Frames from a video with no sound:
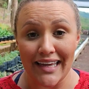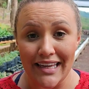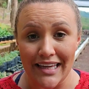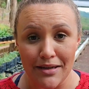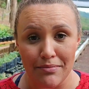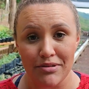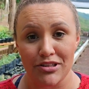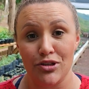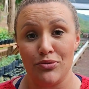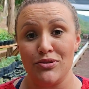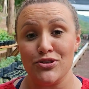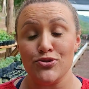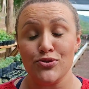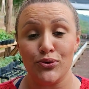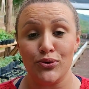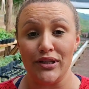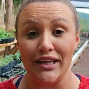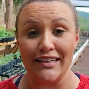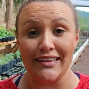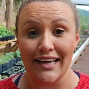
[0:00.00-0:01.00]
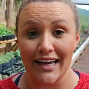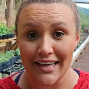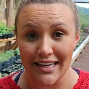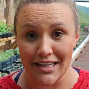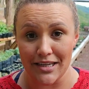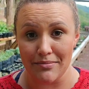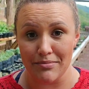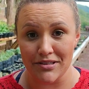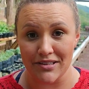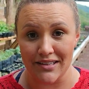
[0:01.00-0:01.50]
híbrida, uma suculenta
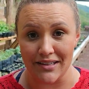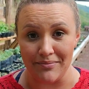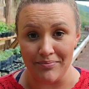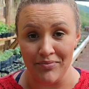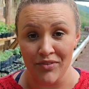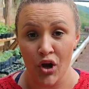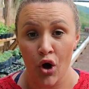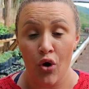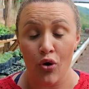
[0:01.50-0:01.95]
híbrida.